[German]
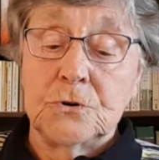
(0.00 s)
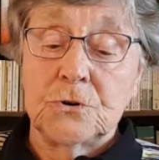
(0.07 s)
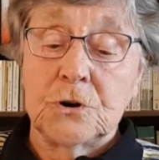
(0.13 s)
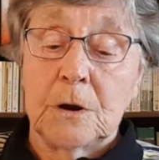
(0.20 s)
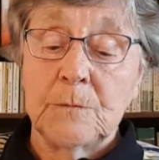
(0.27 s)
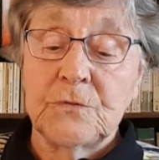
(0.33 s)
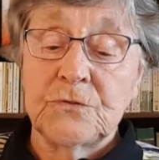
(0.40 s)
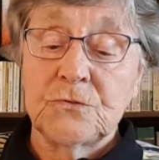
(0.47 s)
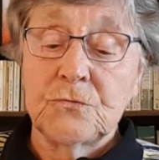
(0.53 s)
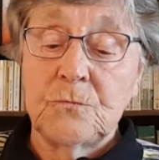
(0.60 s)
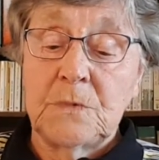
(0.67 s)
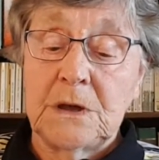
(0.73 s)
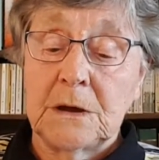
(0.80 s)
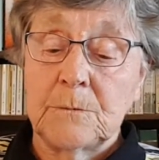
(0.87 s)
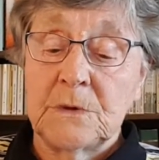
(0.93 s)
kommst zu
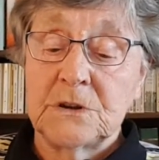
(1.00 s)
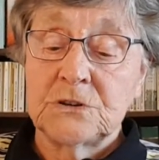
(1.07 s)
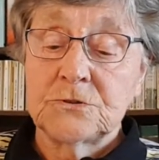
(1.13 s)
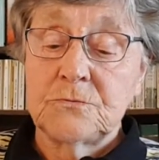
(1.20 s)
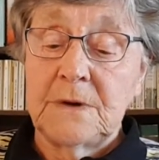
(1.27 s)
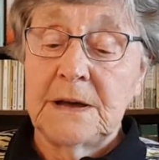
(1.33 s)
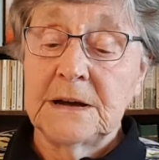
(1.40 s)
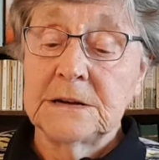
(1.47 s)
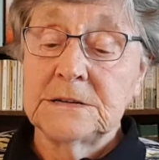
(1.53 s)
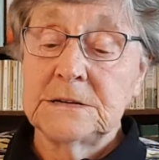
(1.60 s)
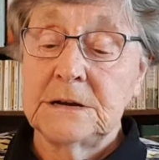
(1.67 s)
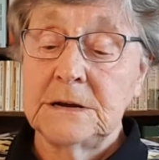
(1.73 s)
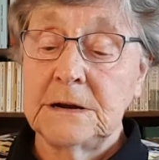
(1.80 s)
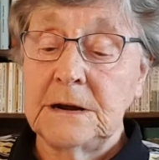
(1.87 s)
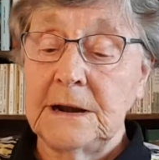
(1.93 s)
mir mit Schwert,
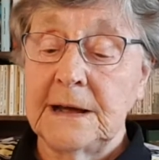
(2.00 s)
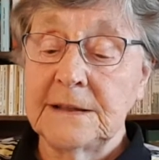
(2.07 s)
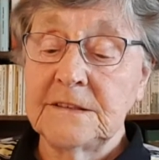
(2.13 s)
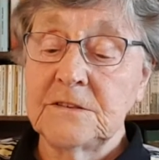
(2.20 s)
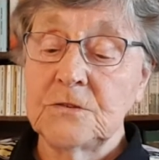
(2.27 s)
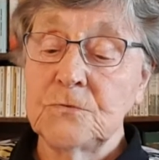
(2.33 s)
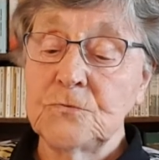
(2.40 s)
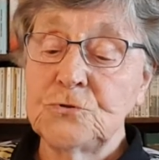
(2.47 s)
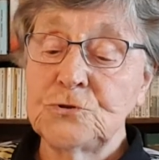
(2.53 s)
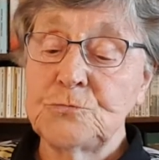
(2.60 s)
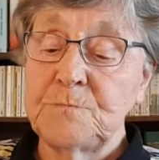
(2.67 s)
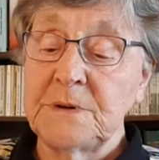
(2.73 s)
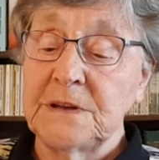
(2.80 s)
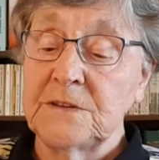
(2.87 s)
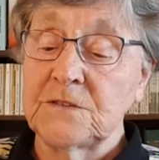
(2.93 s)
Lanze und
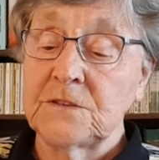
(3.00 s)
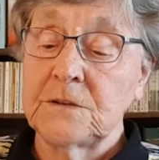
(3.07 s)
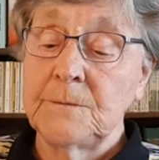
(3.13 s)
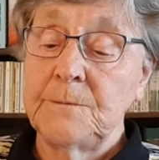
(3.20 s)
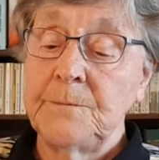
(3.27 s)
Spieß.